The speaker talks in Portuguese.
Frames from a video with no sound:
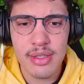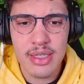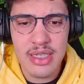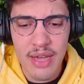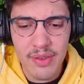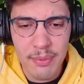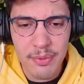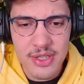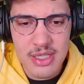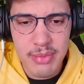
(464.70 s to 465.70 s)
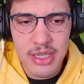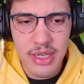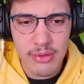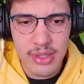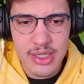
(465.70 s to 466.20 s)
Java dá pra fazer
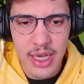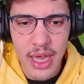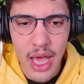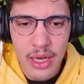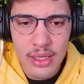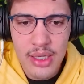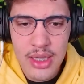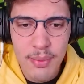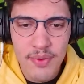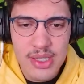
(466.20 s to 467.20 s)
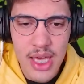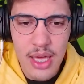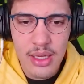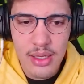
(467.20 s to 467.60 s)
MLG com teia de aranha? Dá pra fazer...